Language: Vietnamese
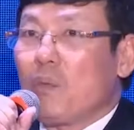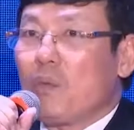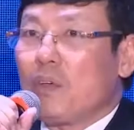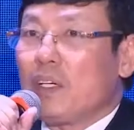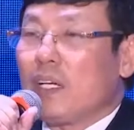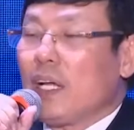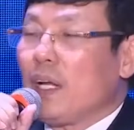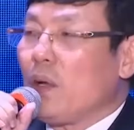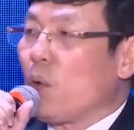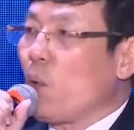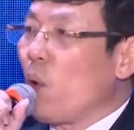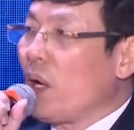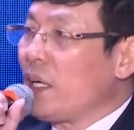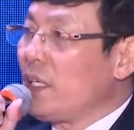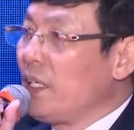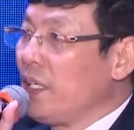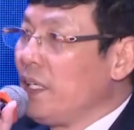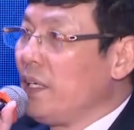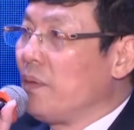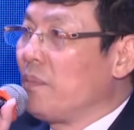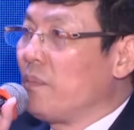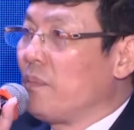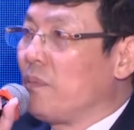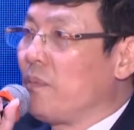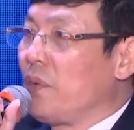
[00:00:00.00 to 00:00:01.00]
ban Nhân dân
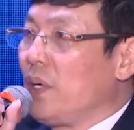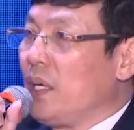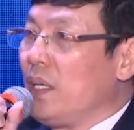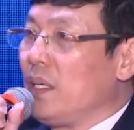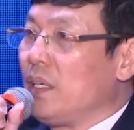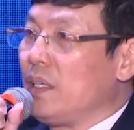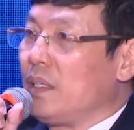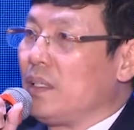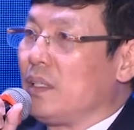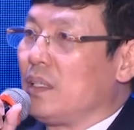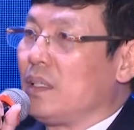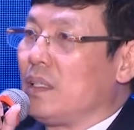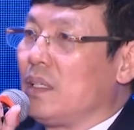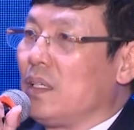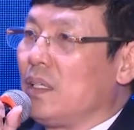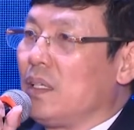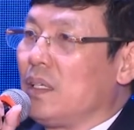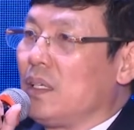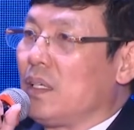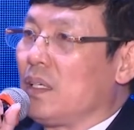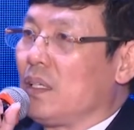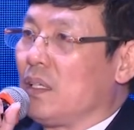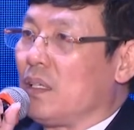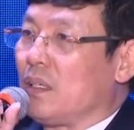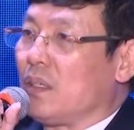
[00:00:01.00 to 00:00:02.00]
tỉnh Lê Duy Thành
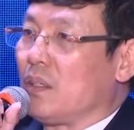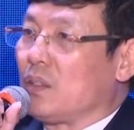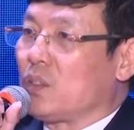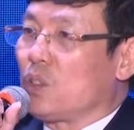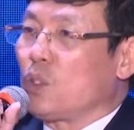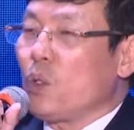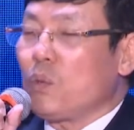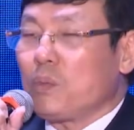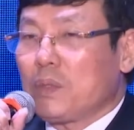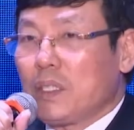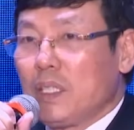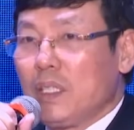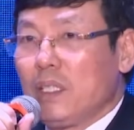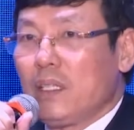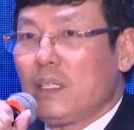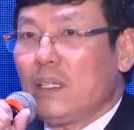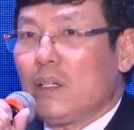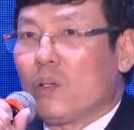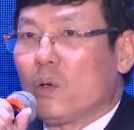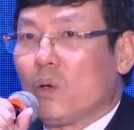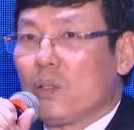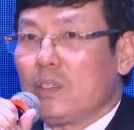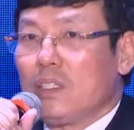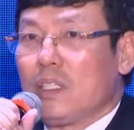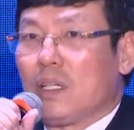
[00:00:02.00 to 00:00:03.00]
cũng chỉ rõ những
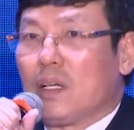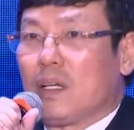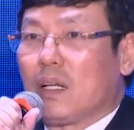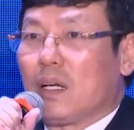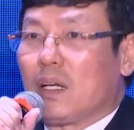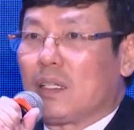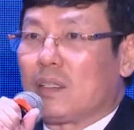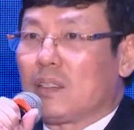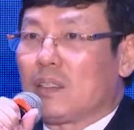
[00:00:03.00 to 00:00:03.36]
mục tiêu xúc